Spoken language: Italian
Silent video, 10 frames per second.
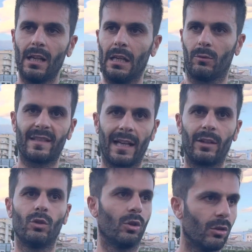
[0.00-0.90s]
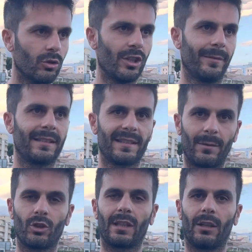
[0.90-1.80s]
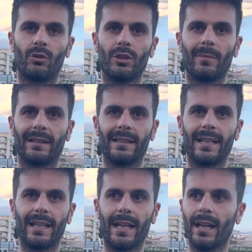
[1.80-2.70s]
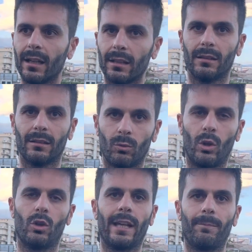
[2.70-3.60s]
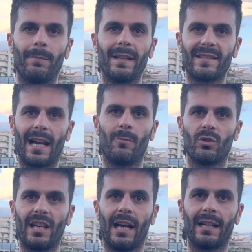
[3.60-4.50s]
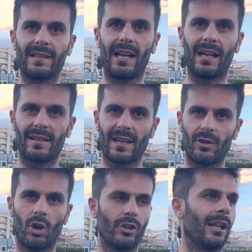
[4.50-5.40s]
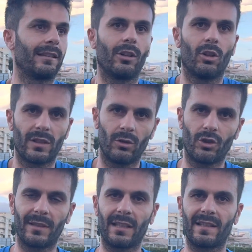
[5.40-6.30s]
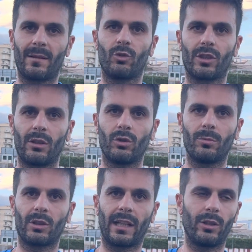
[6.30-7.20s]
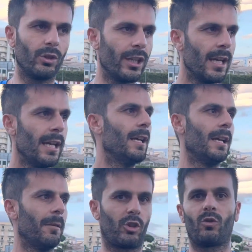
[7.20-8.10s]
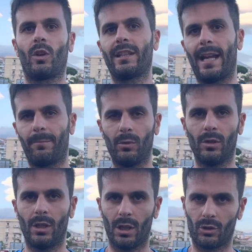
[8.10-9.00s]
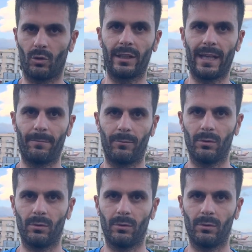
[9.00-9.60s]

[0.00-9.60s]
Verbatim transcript: quest'anno logicamente stiamo cercando di mantenere quello che pensiamo sia, sia, sia idoneo, altre cose logicamente le stiamo cercando di portare noi, però ci vuole tempo, ci vuole tempo.